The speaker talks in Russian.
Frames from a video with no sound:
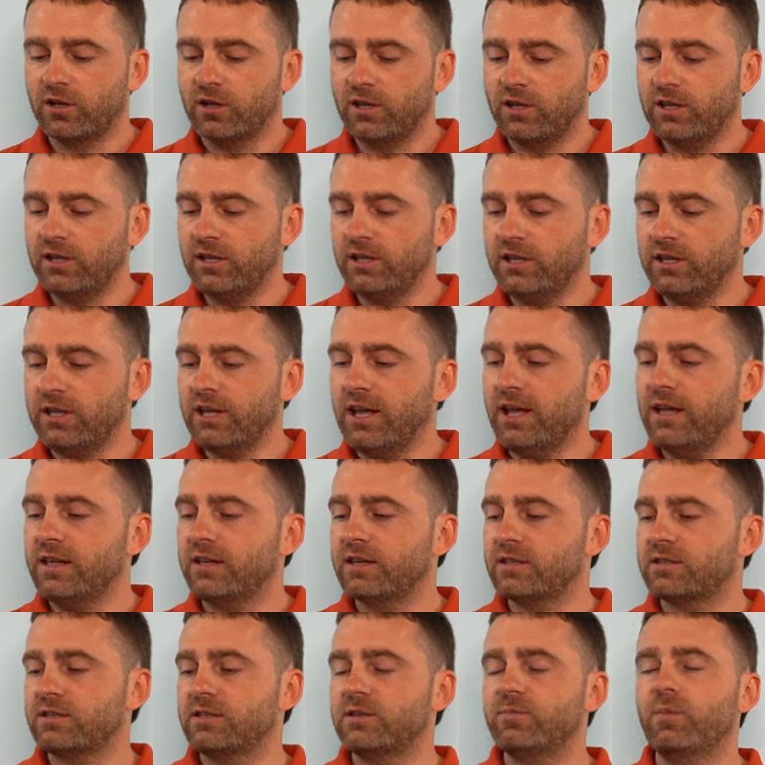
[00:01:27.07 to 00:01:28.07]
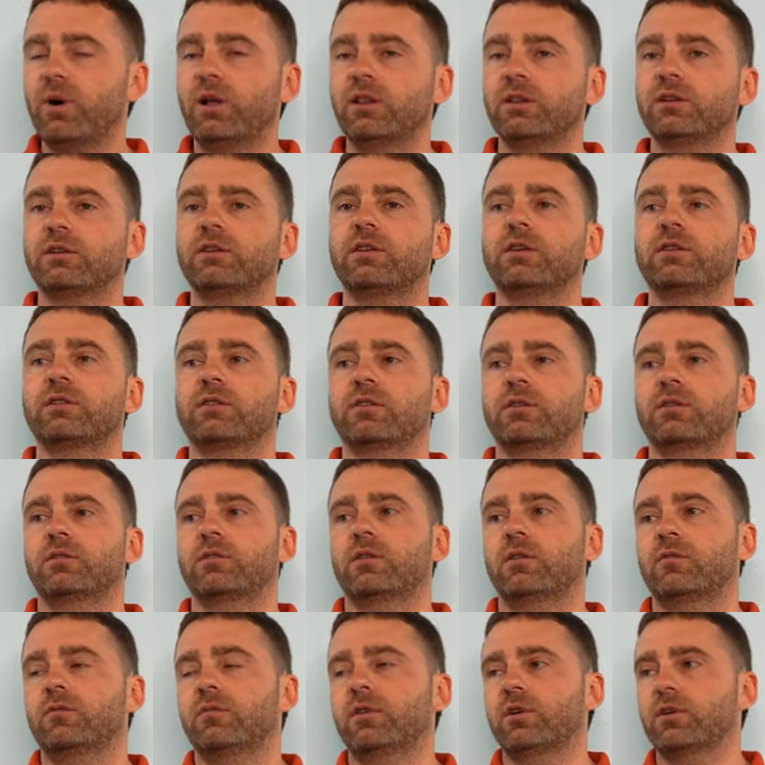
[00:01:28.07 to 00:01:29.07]
и не я снимал где-то,
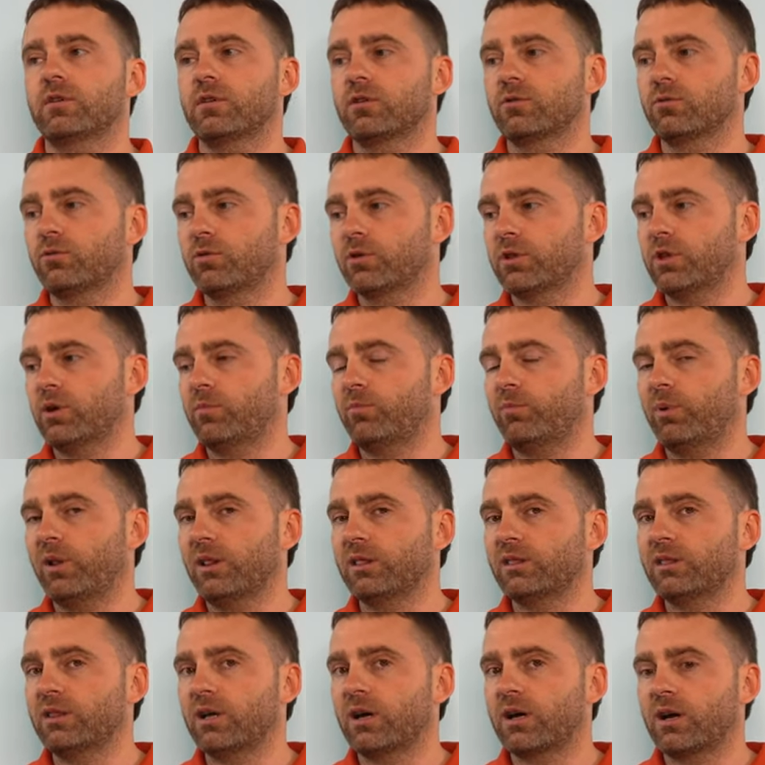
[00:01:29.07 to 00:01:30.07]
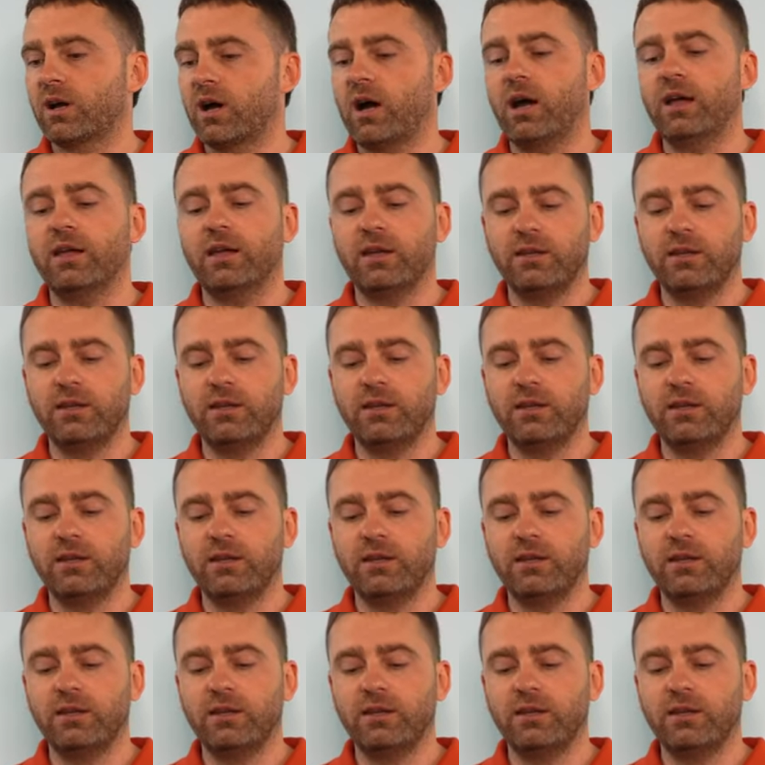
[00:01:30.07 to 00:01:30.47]
наверное, года полтора